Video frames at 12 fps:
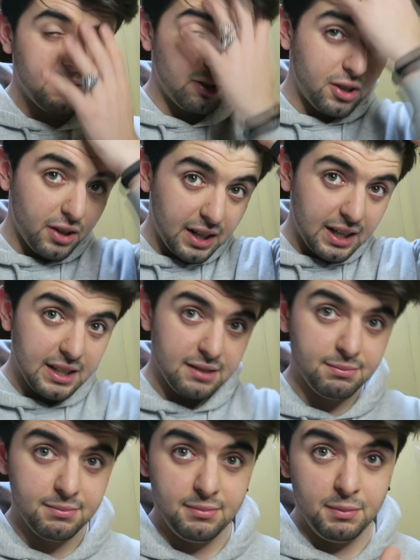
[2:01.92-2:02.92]
devo ancora
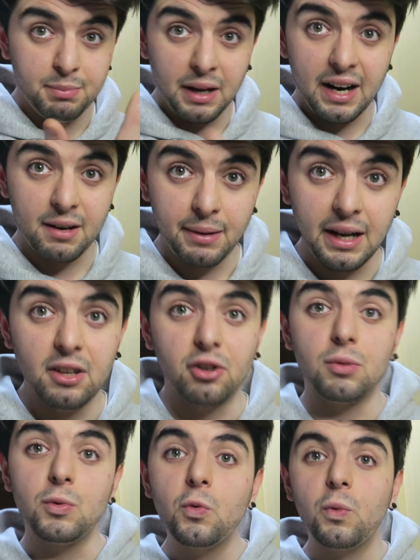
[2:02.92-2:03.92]
imparare meglio
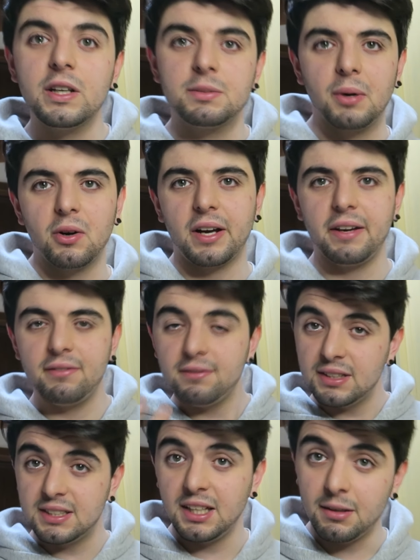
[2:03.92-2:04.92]
comunque spero che
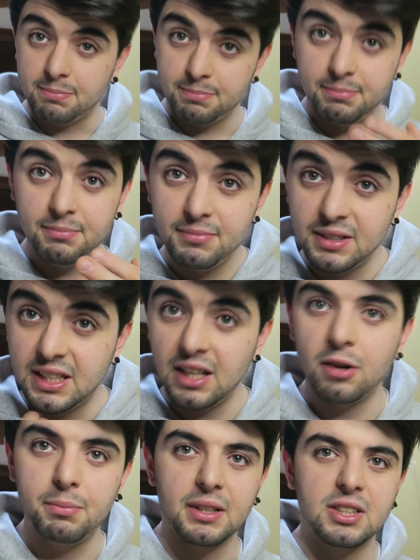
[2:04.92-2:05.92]
vi, stia, vi
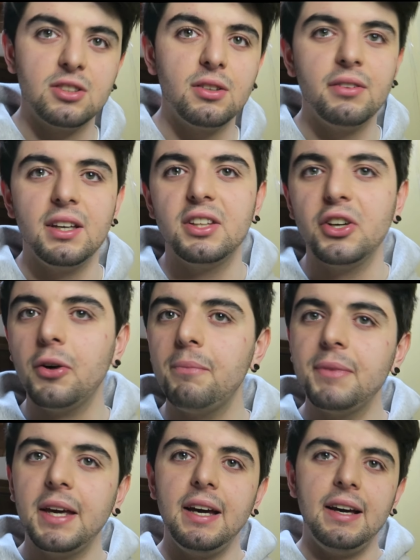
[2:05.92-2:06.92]
stiano piacendo i
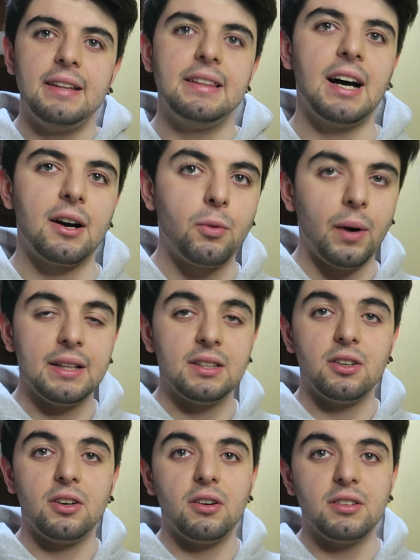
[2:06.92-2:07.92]
video da
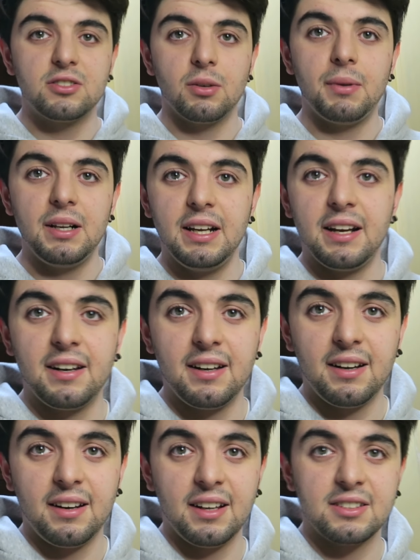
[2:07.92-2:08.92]
quando insomma li
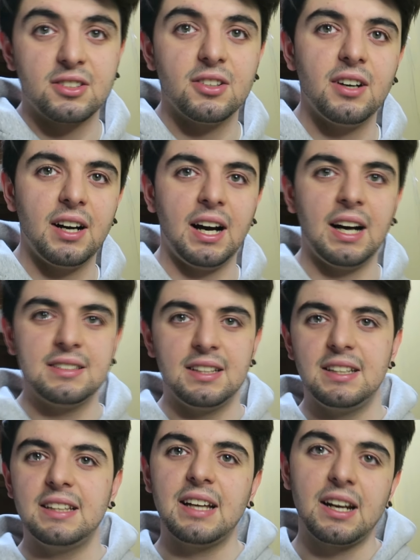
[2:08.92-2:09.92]
riesco ad
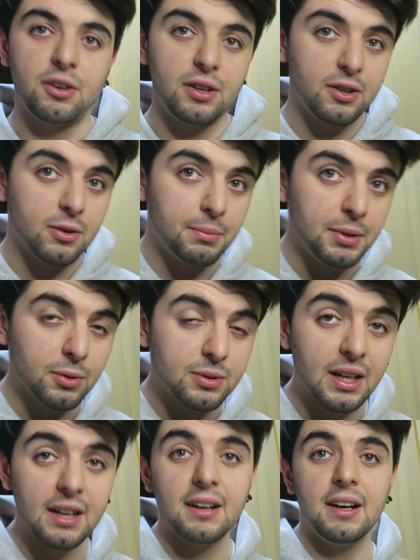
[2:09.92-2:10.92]
editare con il
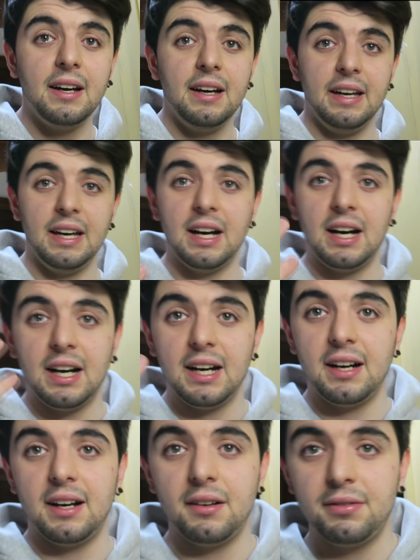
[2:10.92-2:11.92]
computer e
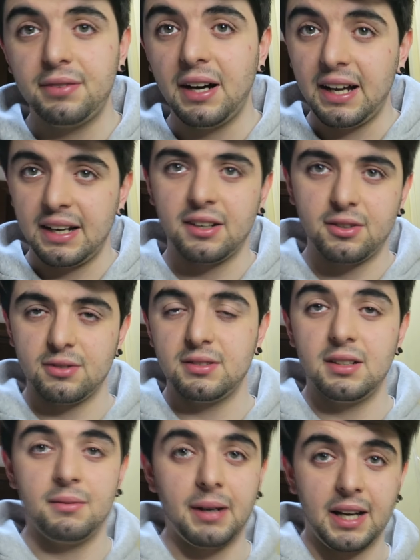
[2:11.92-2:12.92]
a fare con
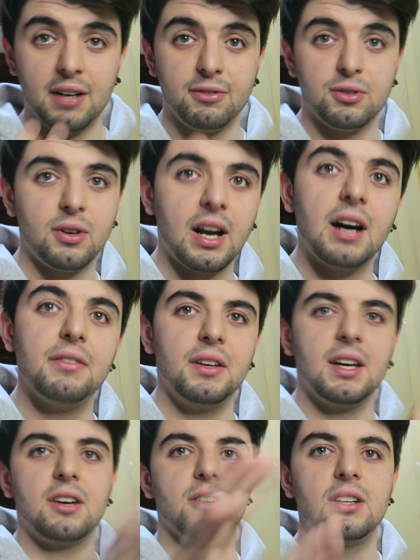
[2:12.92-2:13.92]
macchine
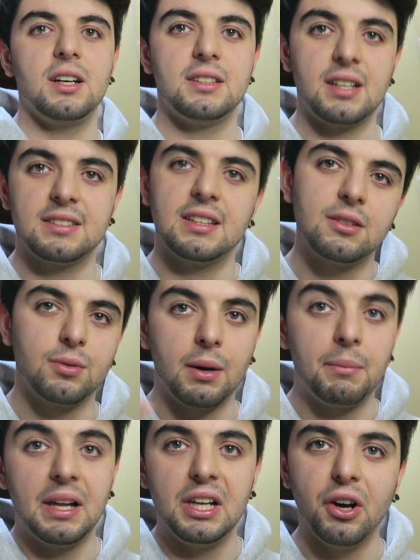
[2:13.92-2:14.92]
fotografiche con attrezzatura
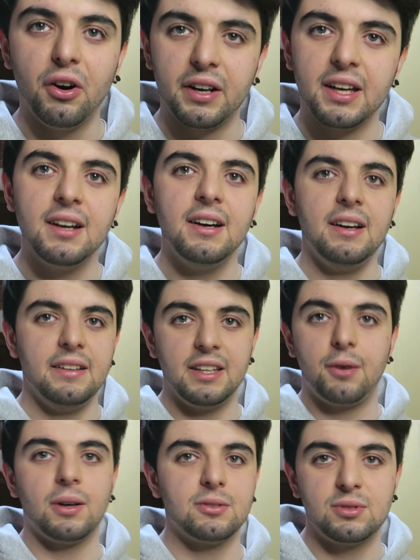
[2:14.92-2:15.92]
migliori di
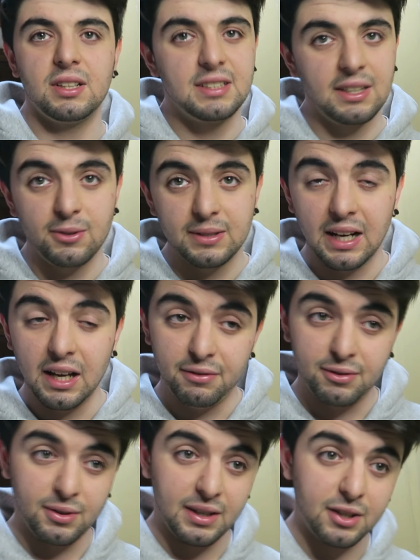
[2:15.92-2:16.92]
quando utilizzavo il
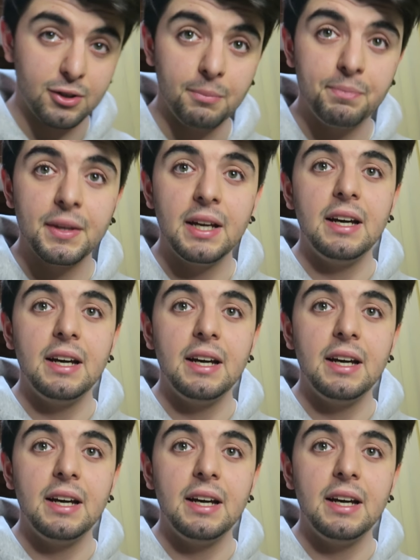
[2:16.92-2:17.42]
telefono ecco